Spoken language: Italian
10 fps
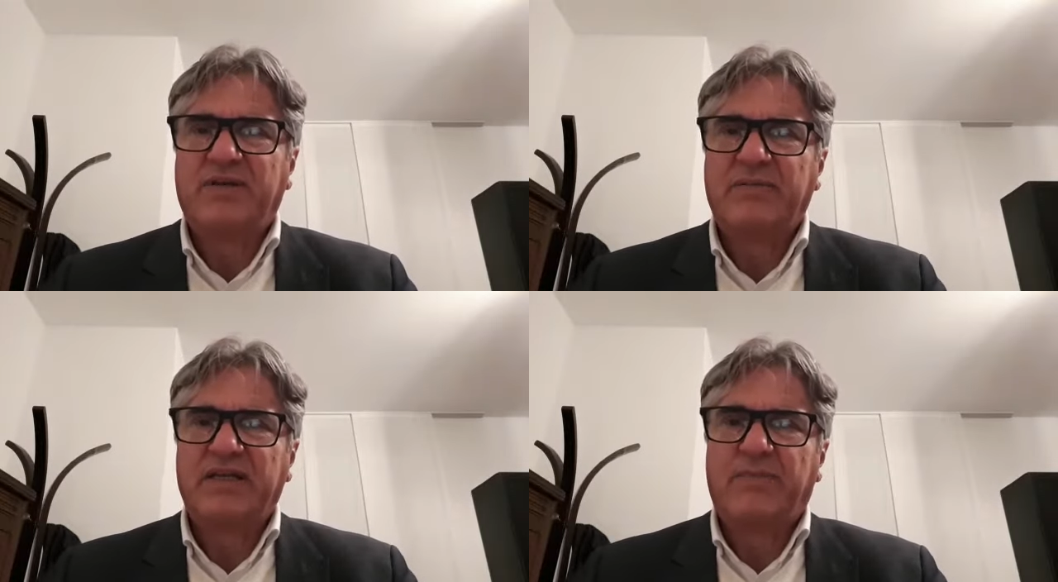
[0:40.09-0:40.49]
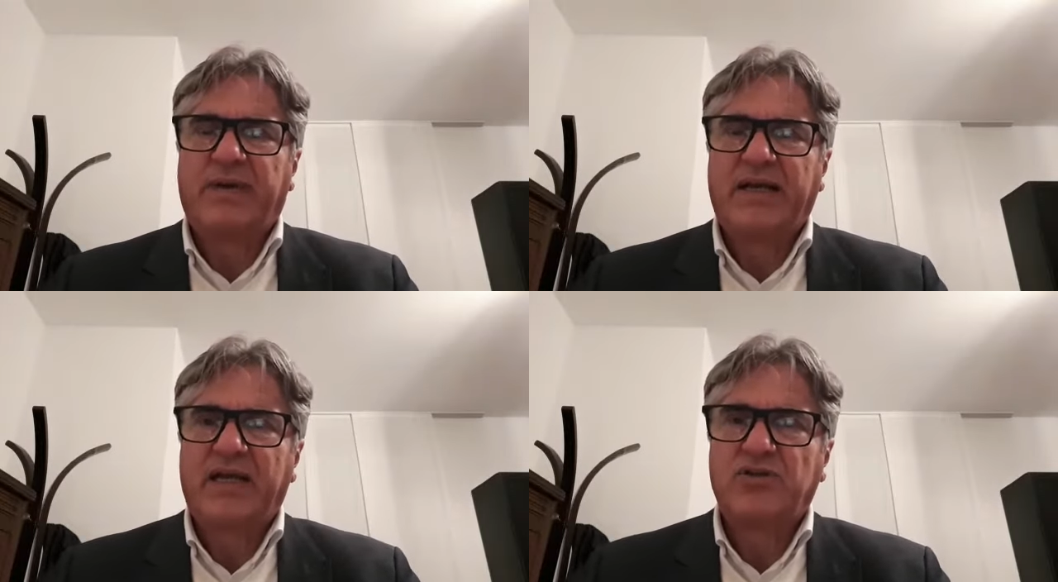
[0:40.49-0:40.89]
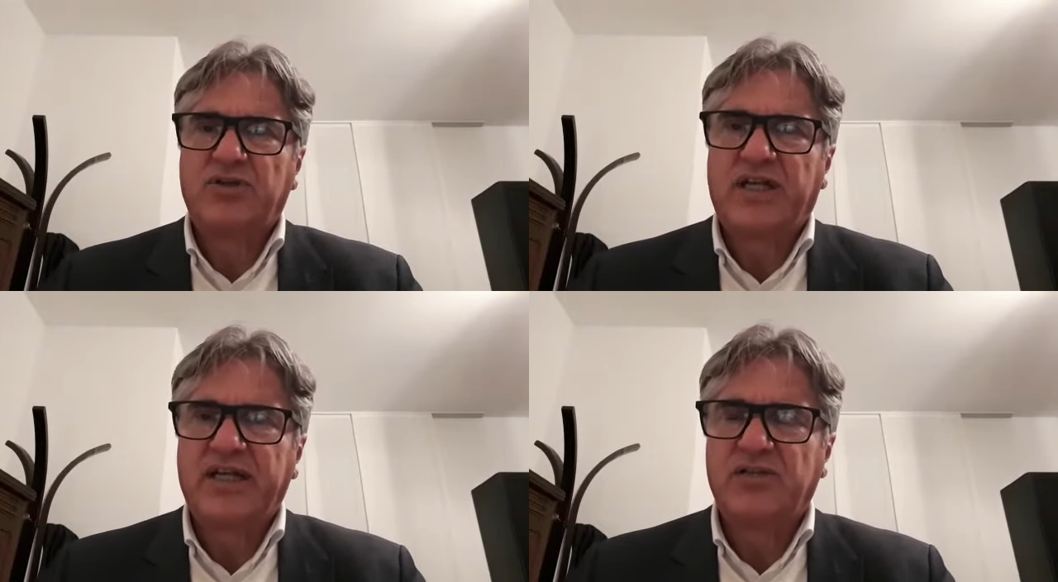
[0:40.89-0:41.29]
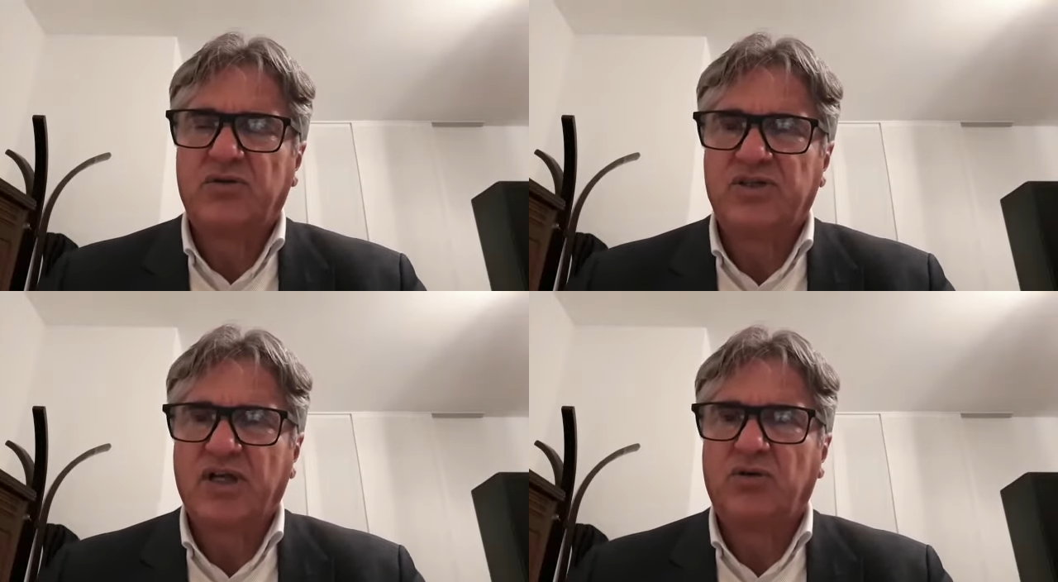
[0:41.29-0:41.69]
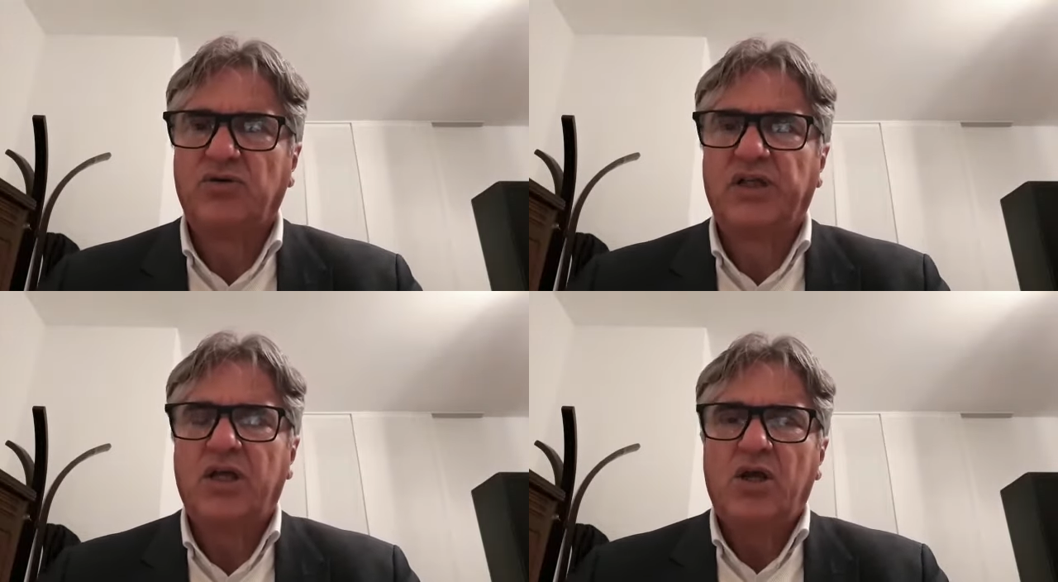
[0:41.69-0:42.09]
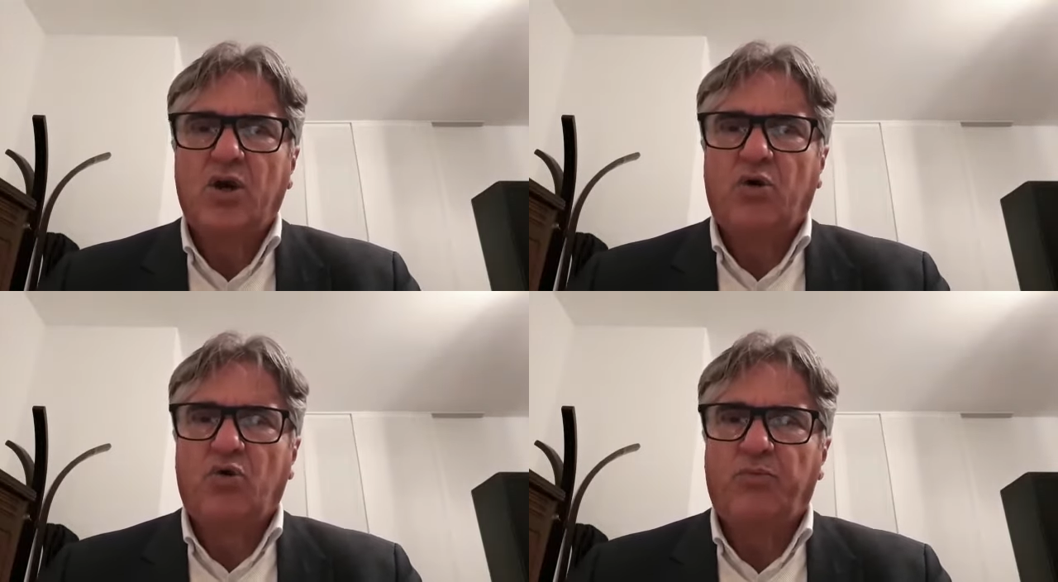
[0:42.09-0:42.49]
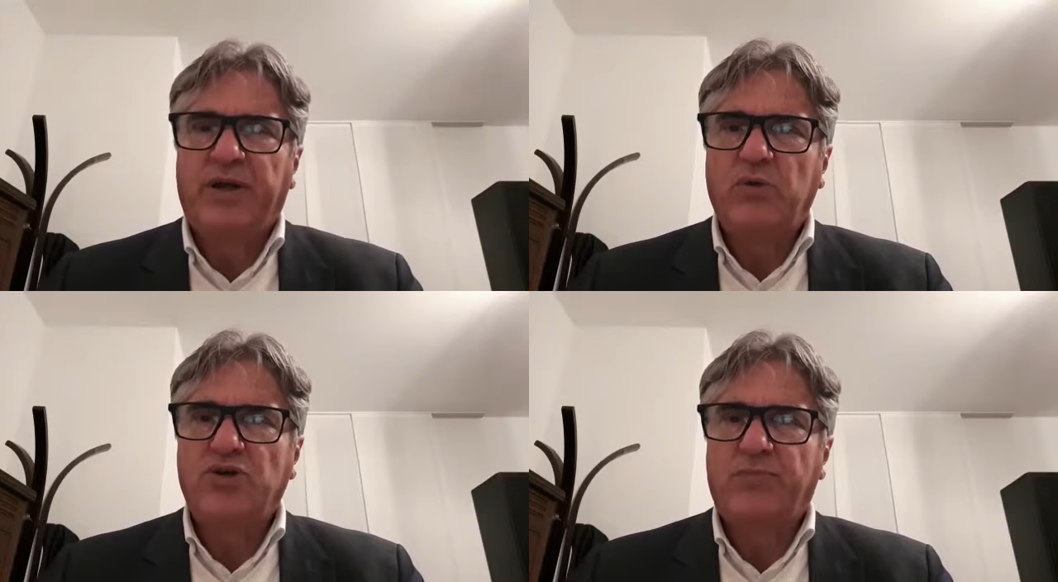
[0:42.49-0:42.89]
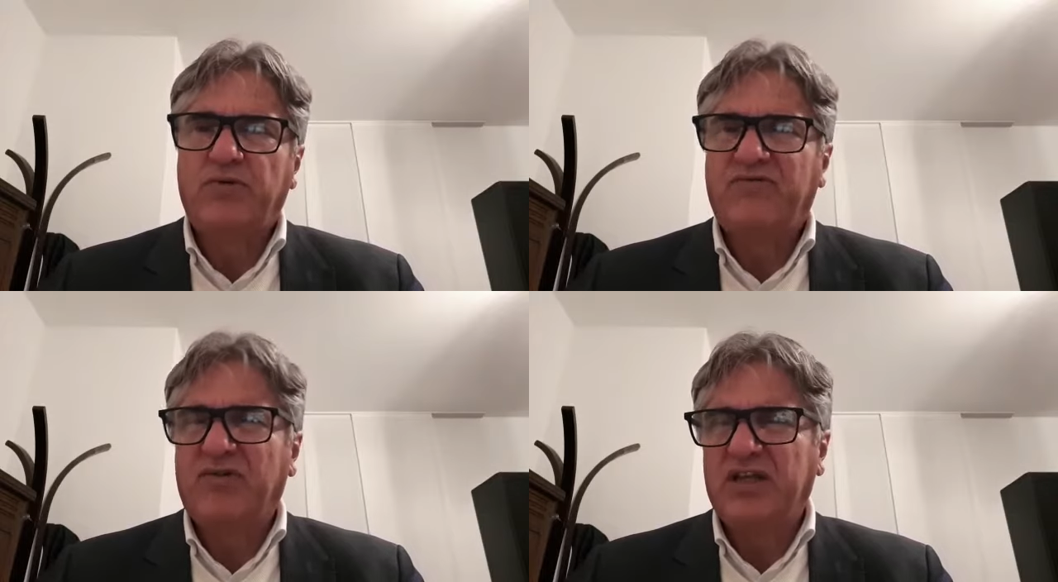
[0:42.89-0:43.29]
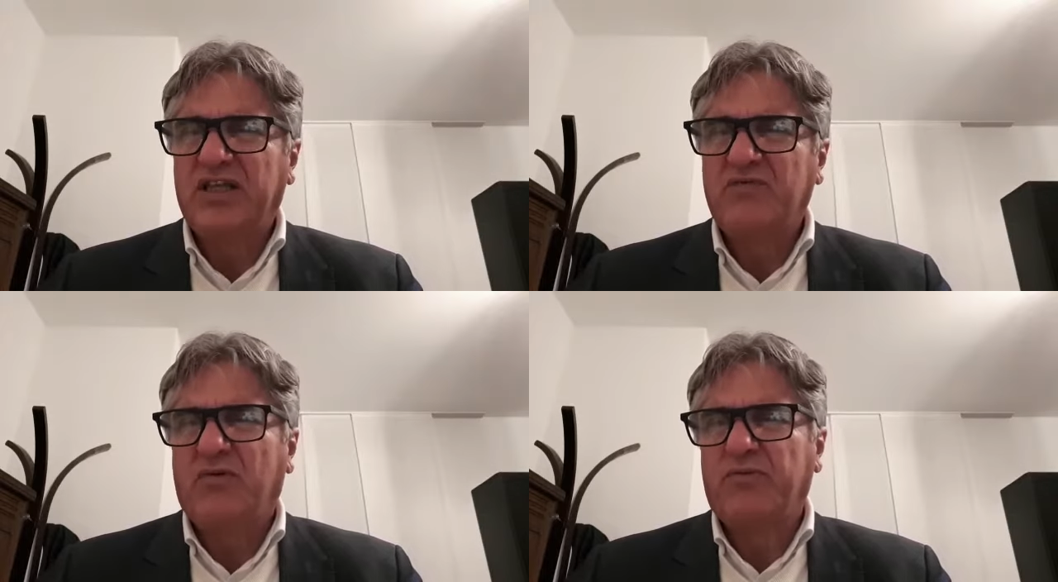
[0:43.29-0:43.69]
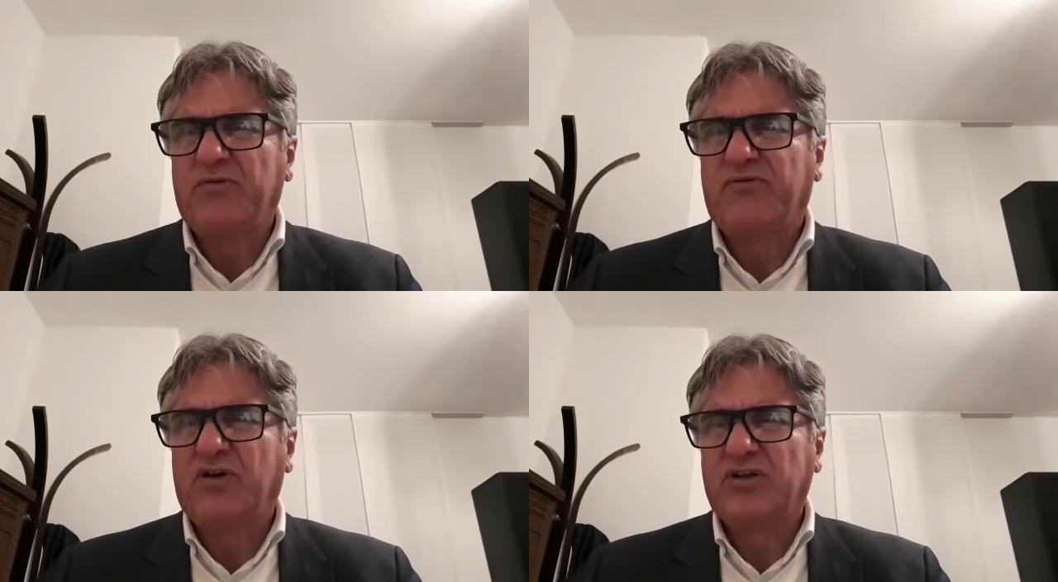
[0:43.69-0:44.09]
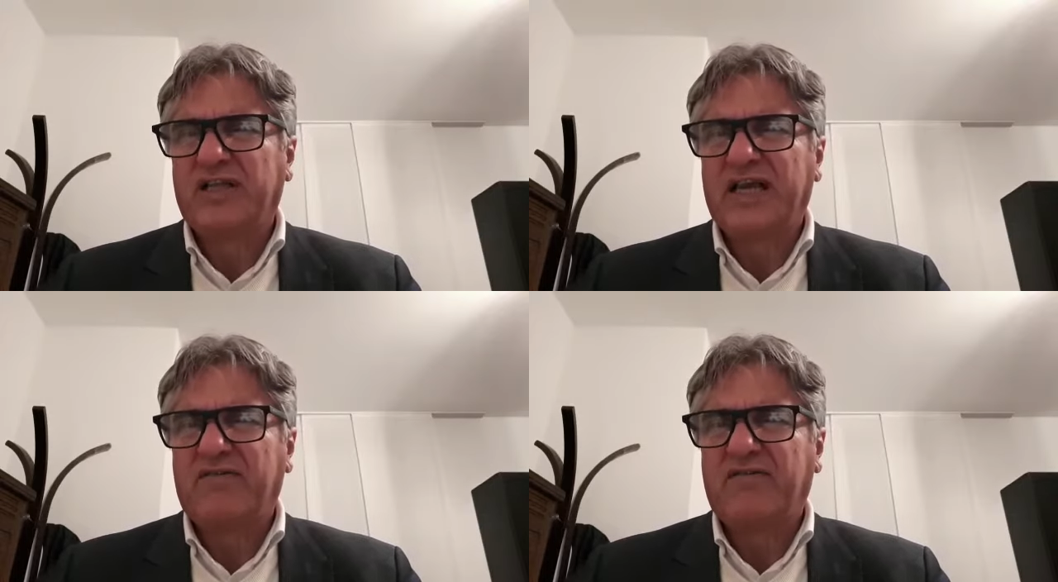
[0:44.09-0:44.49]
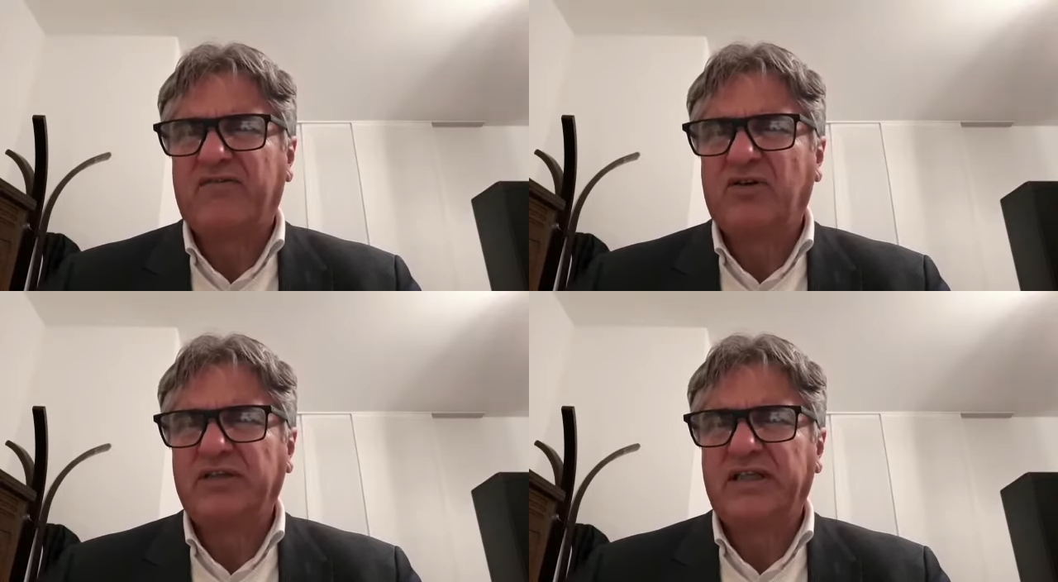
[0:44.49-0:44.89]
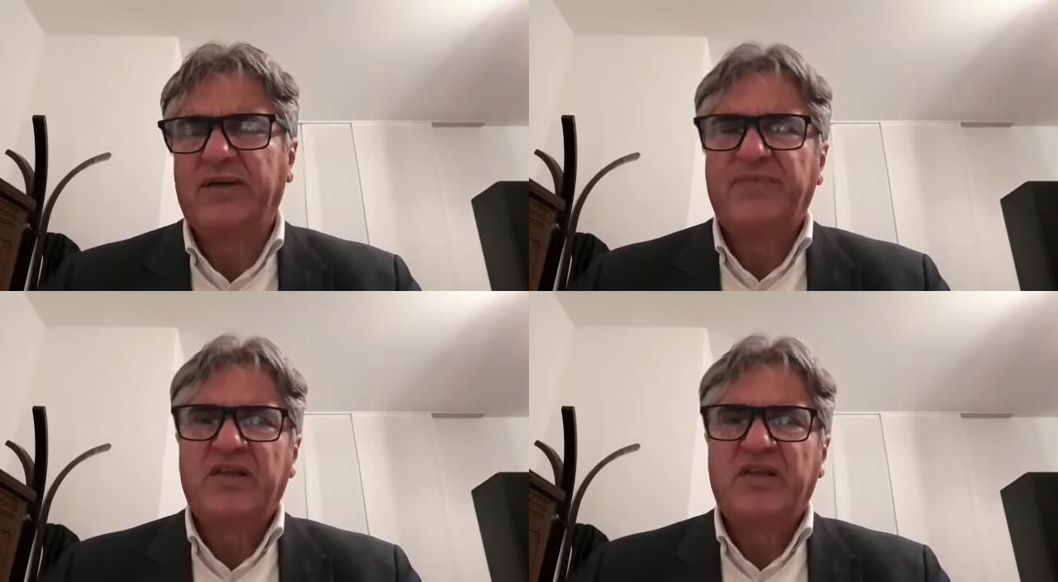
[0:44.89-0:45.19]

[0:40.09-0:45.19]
i primi l'appannaggio di Arezzo, i secondi con un Perugia più volitivo, più forte e a volte